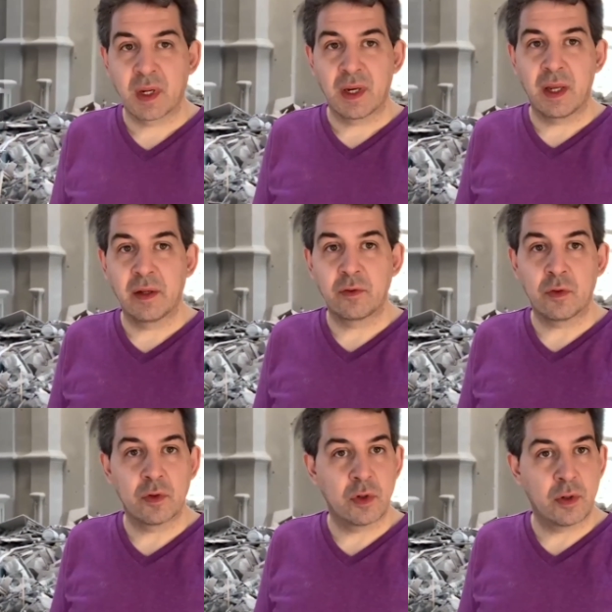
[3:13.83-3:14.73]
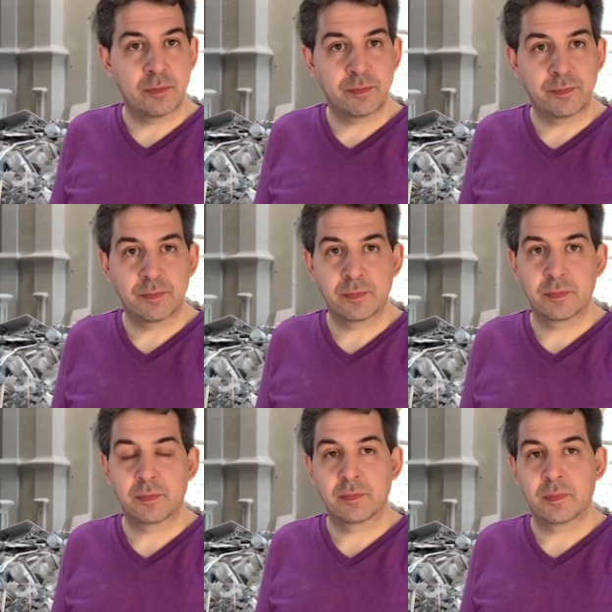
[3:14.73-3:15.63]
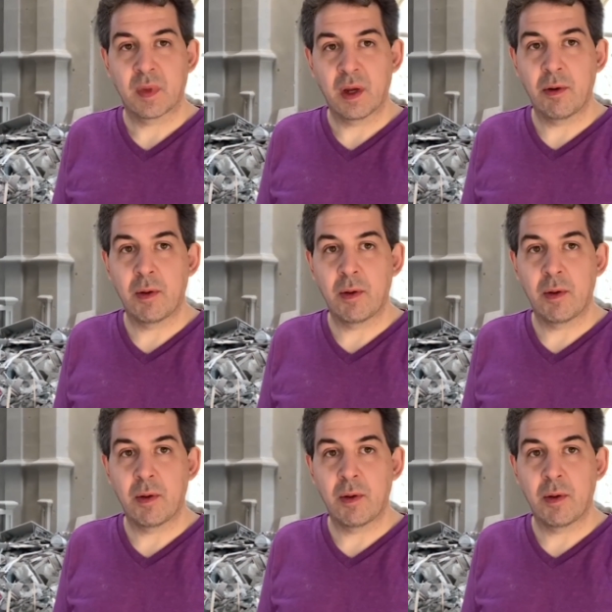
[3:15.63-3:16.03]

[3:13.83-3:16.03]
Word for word: la destrucción, habla